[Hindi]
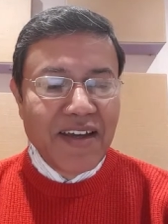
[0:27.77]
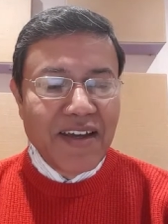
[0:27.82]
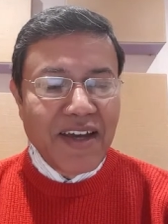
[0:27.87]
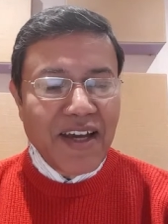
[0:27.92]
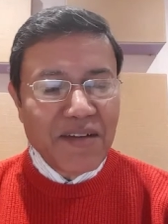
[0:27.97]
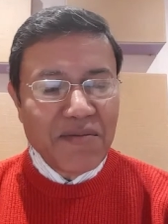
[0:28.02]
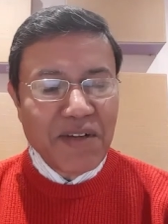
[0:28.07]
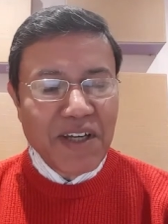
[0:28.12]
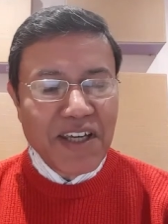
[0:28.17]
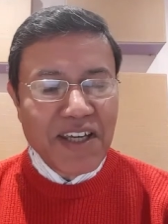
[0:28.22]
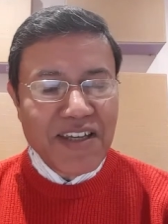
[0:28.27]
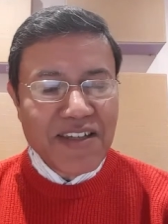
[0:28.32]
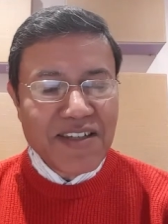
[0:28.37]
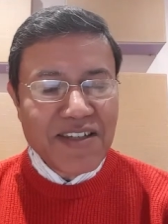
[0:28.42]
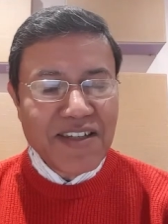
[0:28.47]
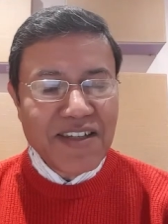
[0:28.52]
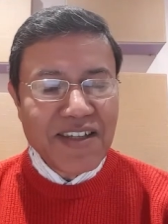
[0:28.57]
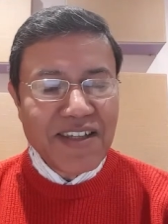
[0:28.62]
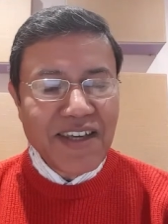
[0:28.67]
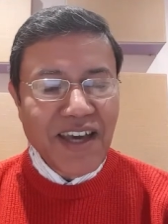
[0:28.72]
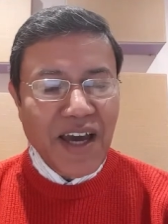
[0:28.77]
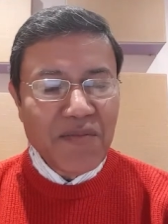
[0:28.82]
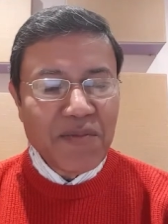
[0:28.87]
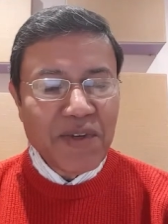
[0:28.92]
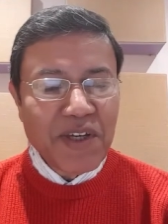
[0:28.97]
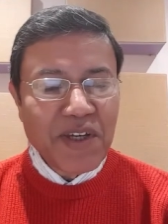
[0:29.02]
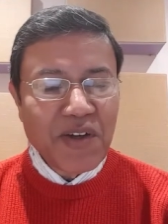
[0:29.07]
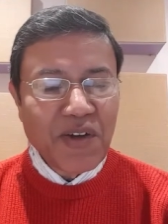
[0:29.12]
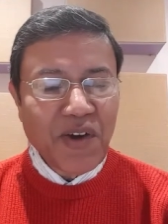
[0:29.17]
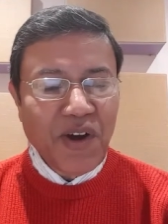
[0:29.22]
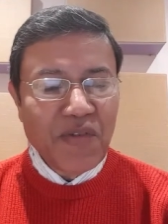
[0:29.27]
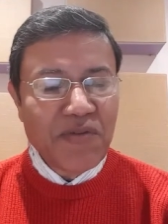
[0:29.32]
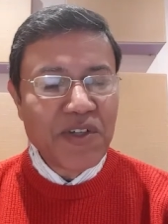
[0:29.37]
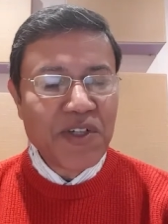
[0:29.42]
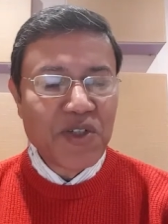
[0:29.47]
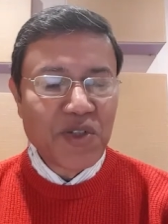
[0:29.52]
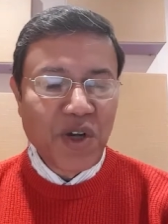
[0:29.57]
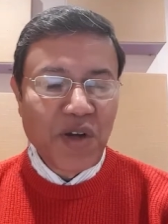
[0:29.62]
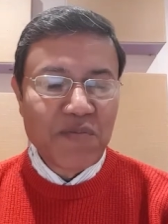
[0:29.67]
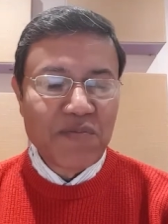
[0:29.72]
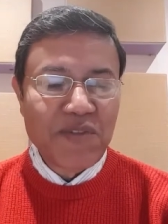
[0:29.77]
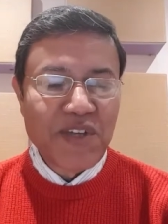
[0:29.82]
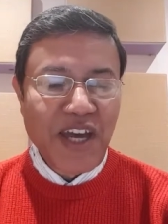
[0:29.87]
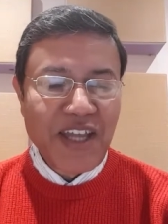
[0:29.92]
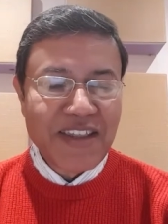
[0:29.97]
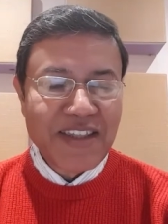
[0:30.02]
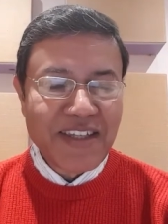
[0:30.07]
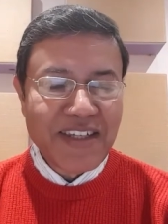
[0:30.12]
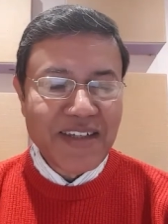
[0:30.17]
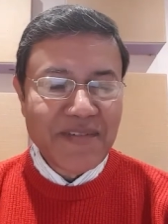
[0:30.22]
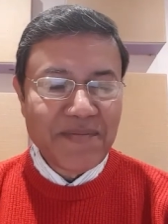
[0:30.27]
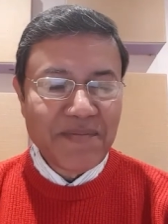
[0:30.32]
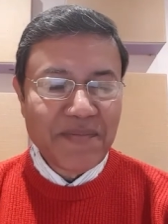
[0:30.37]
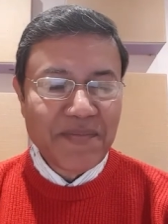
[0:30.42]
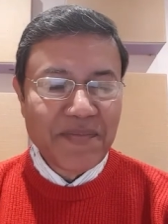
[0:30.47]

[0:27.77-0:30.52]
कल्पना कीजिए कि आप एक कॉफ़ी शॉप जाते हैं